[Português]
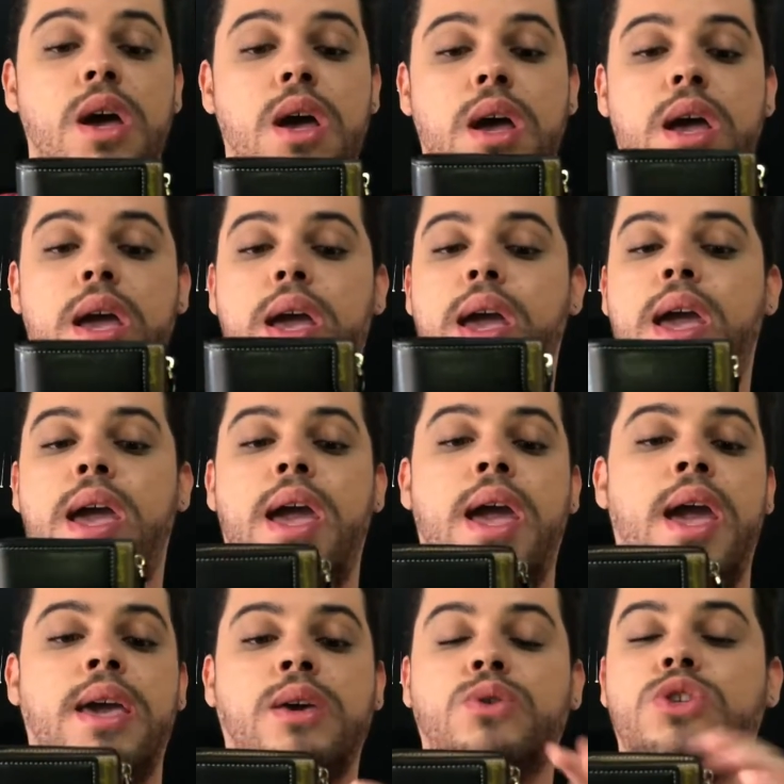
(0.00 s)
É, eu
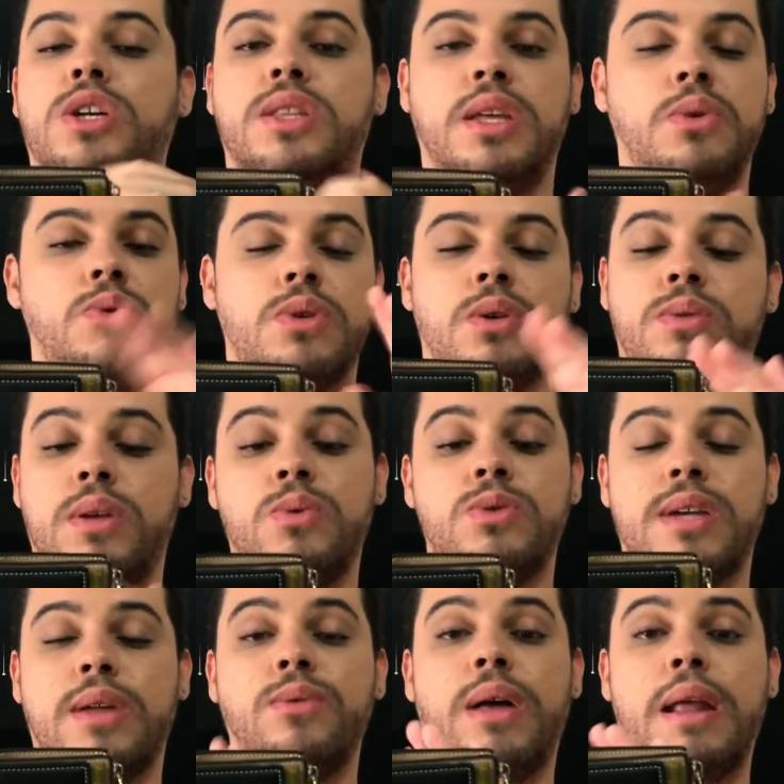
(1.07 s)
já tenho, eu tenho usado
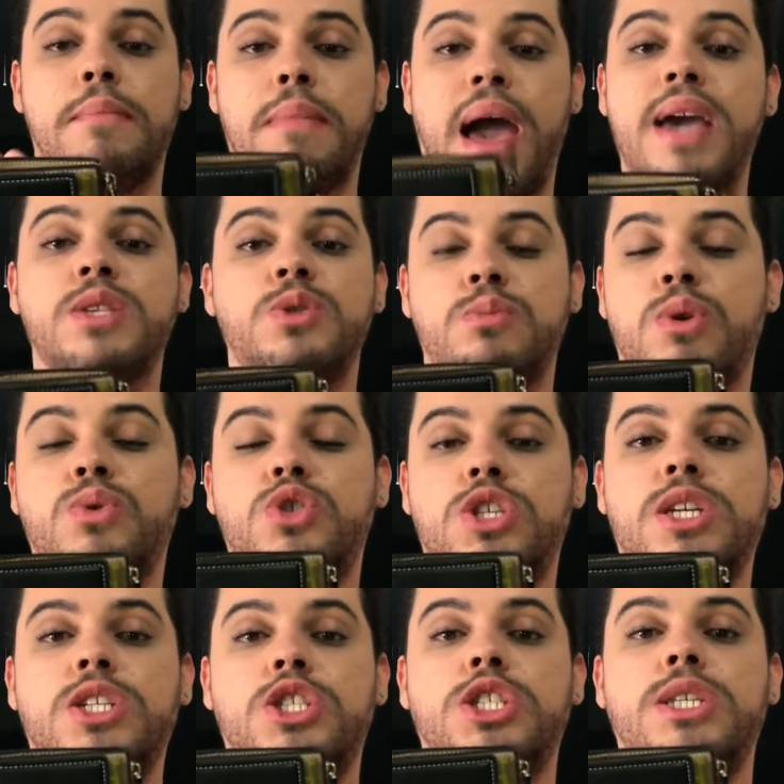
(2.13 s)
ela mais no meu dia a
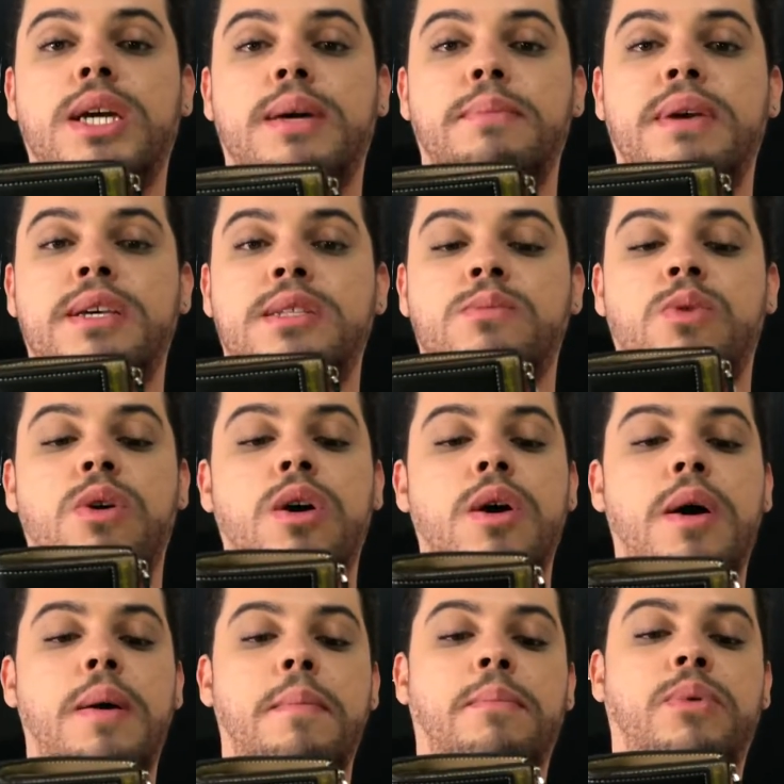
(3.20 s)
dia mesmo.
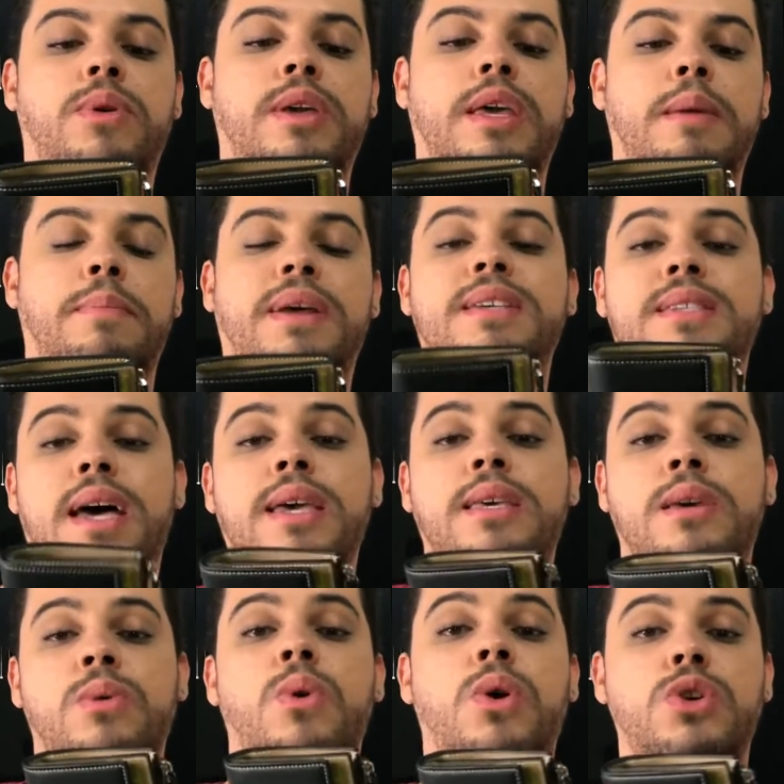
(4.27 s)
Porque para sair eu
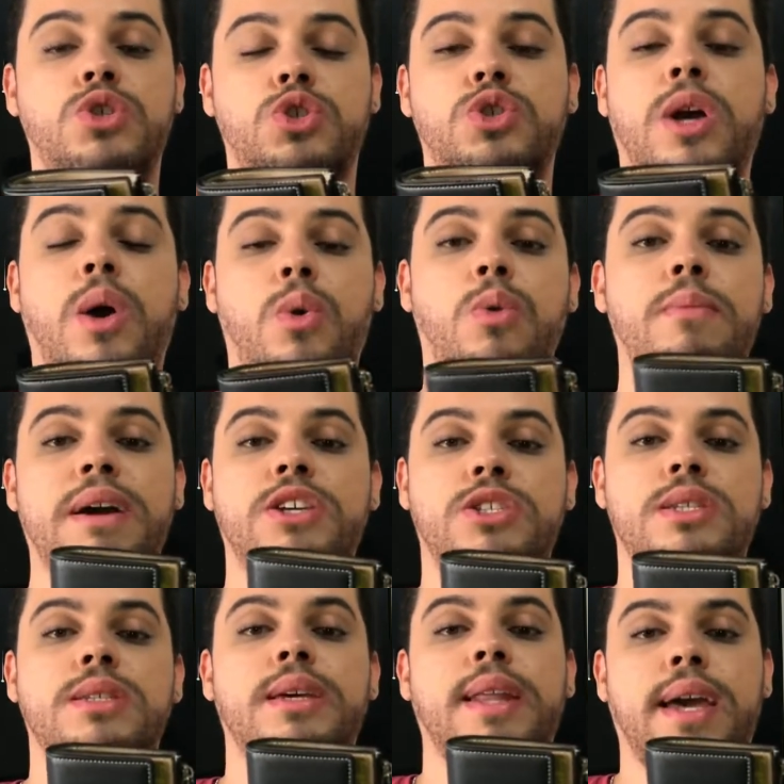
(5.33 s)
gosto de algo mais
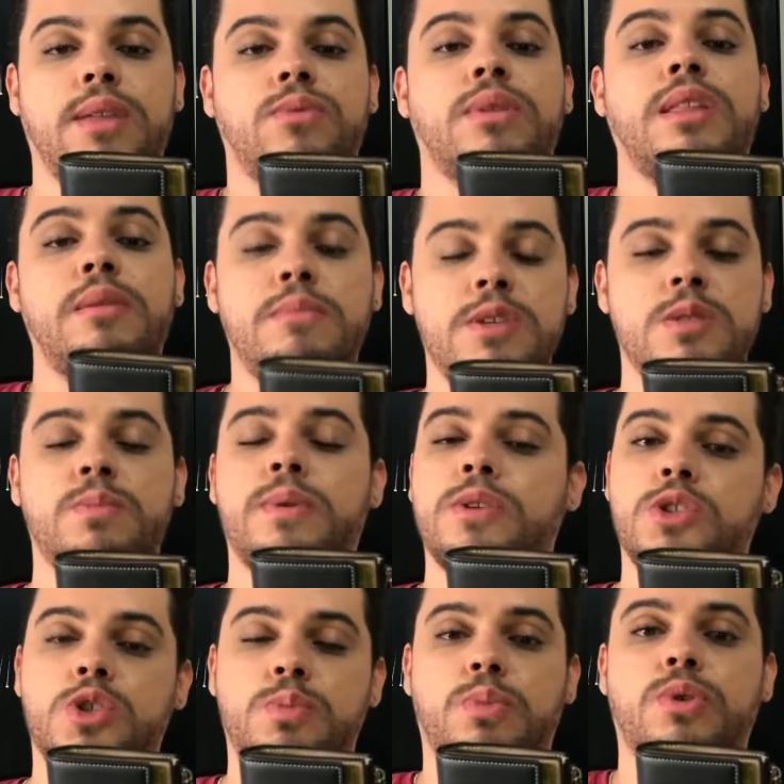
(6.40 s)
discreto, até mesmo pra gente
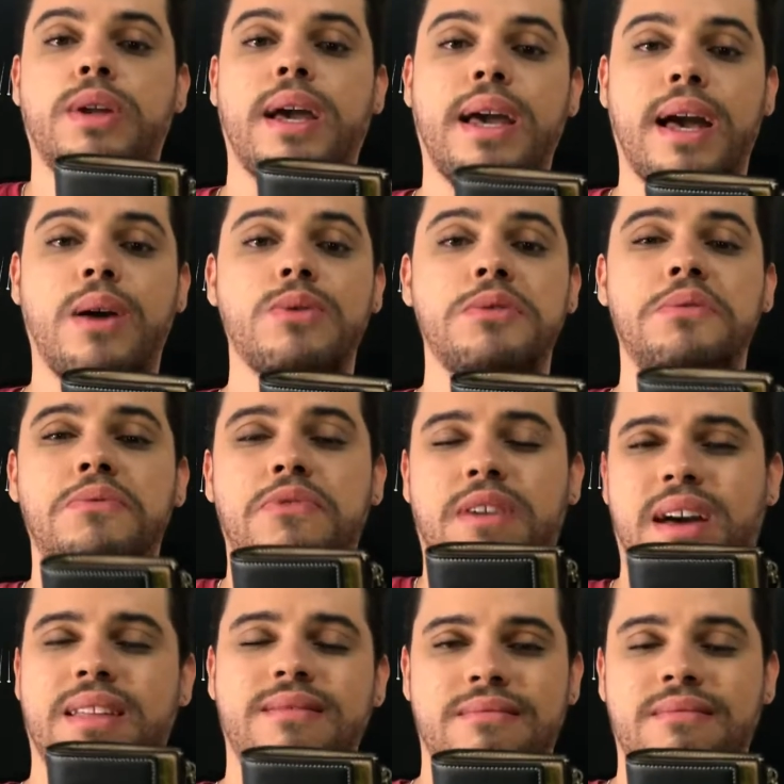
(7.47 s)
pôr na calça e não ficar
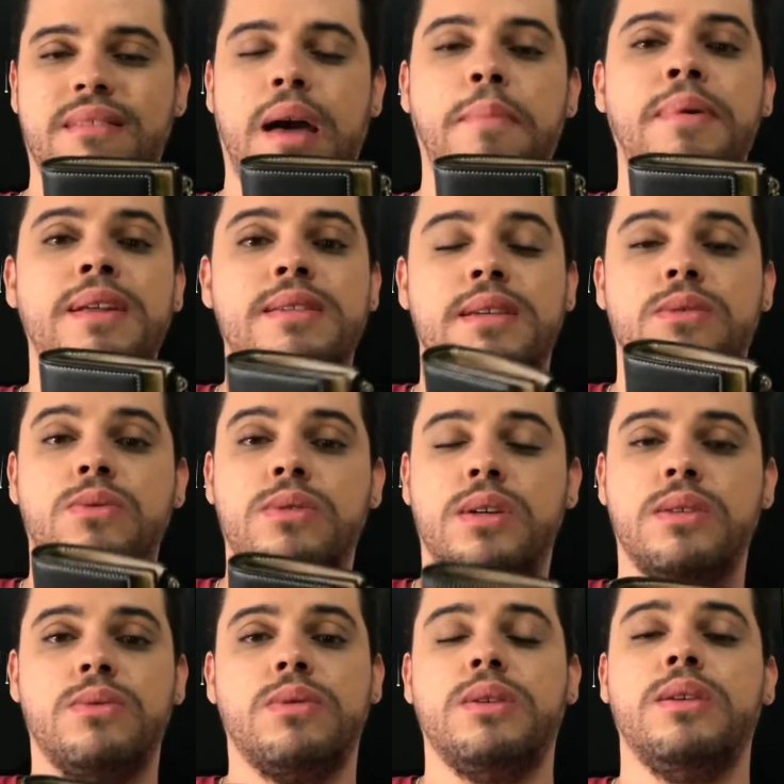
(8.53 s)
aparecendo tanto
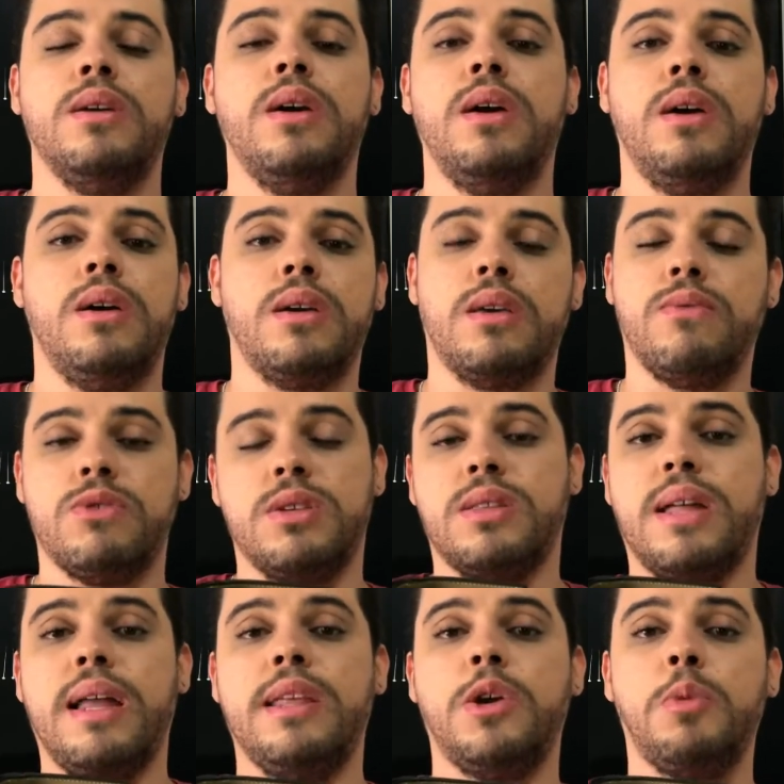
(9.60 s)
que, que você tá ali
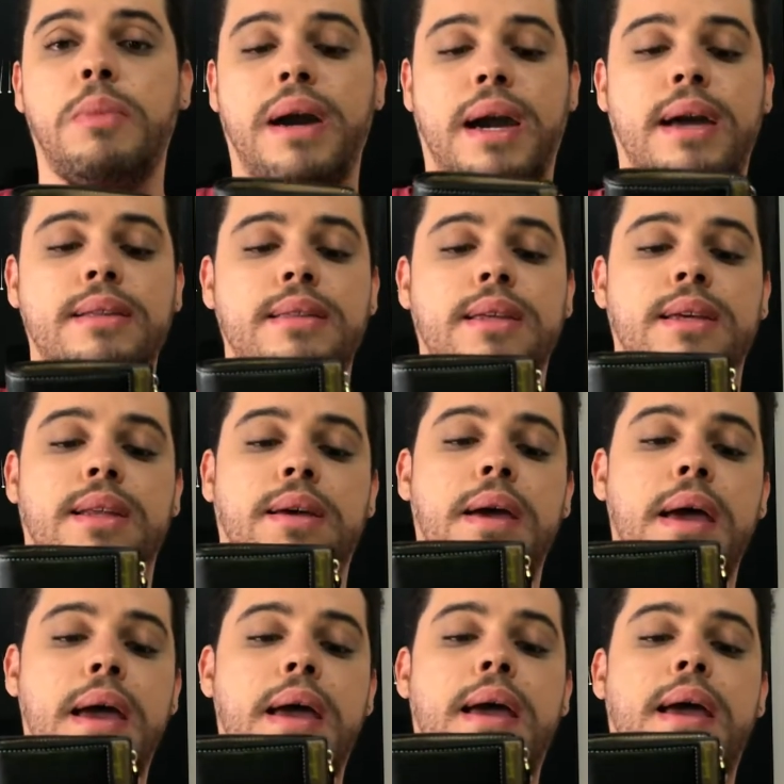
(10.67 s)
com uma carteira.
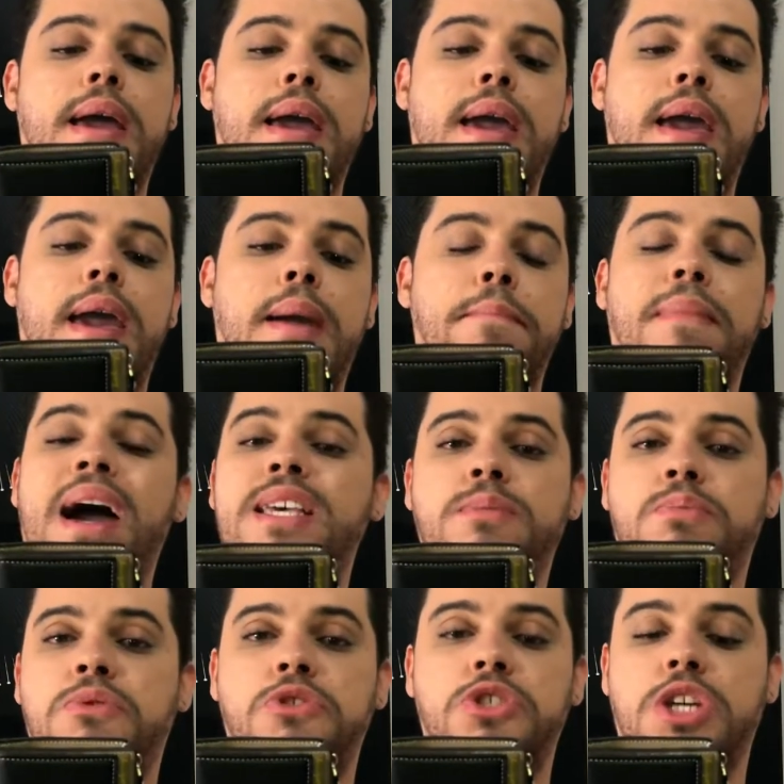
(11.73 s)
É, mais pro
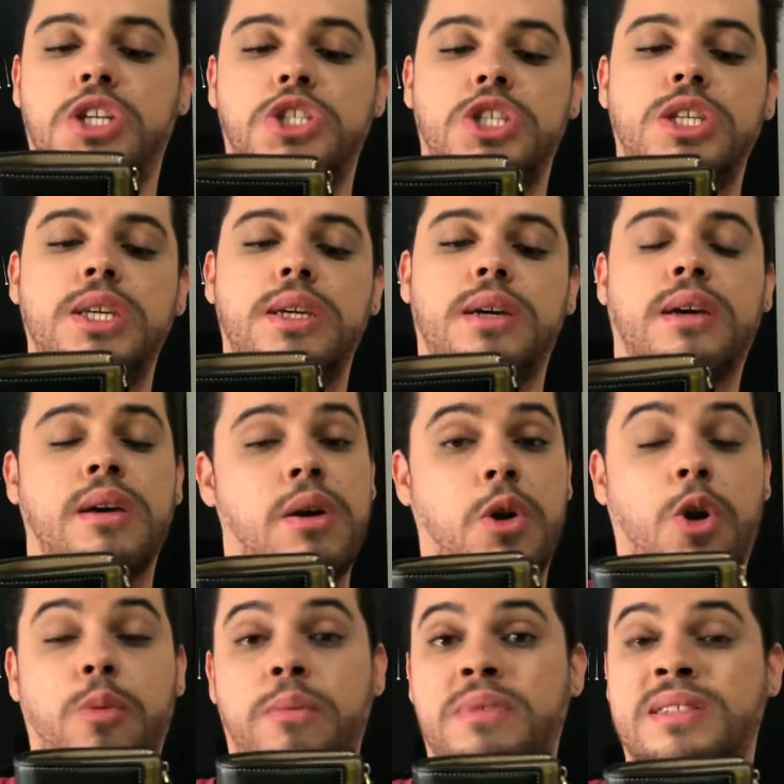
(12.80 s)
dia a dia, como minha
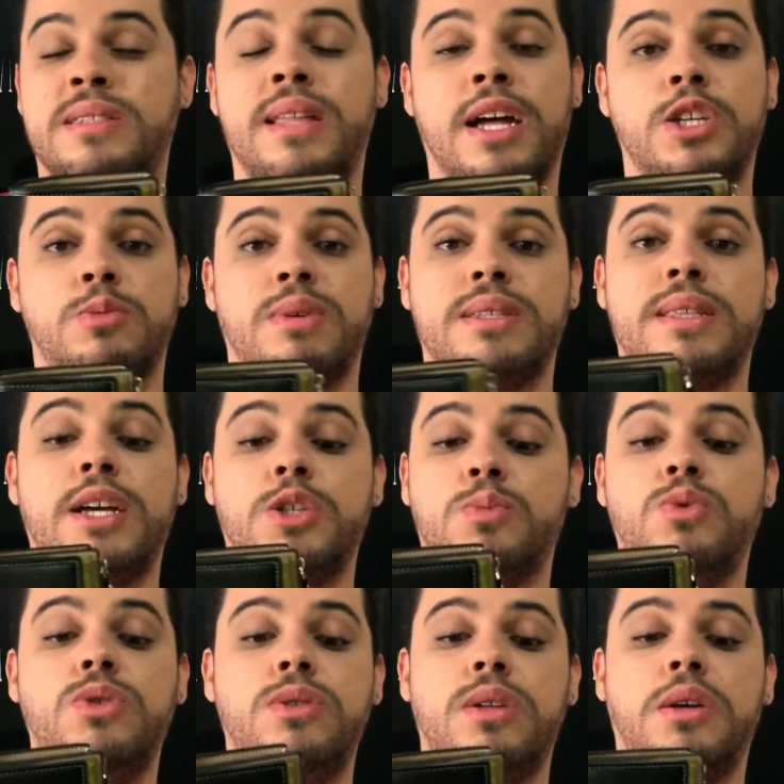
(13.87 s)
cidade é uma cidade muito
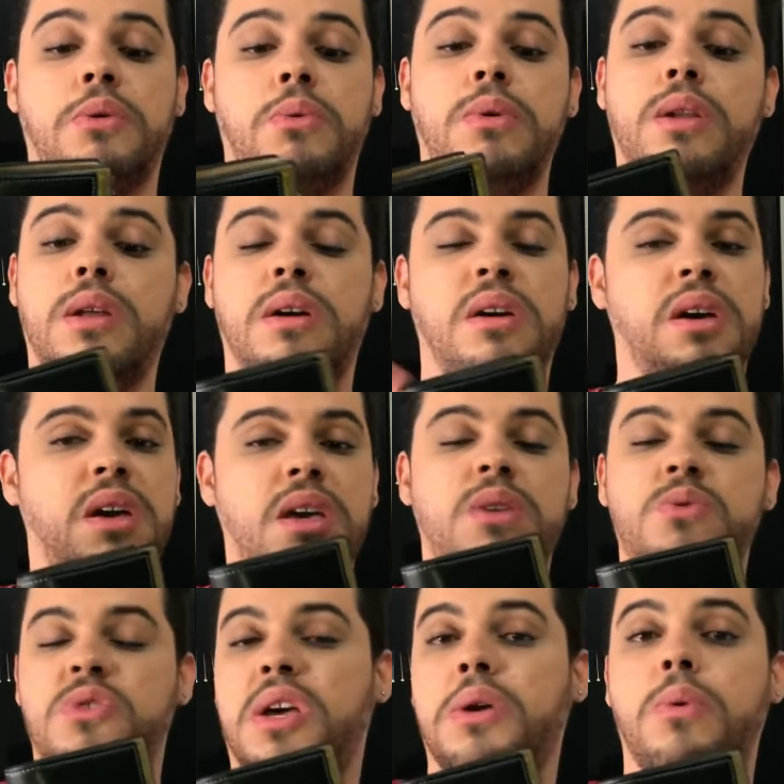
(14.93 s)
tranquila, eu
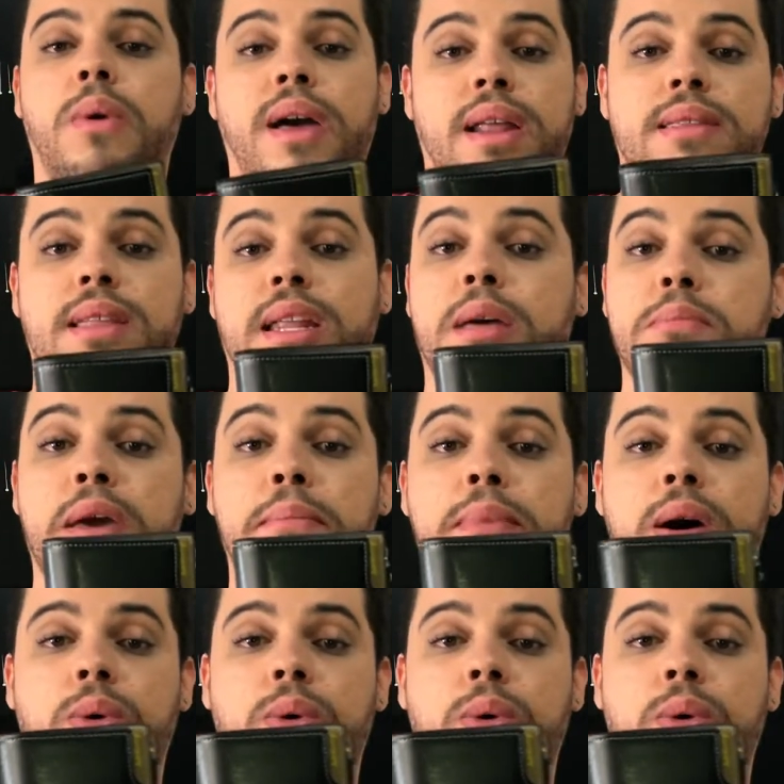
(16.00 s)
saio com ela até na minha mão.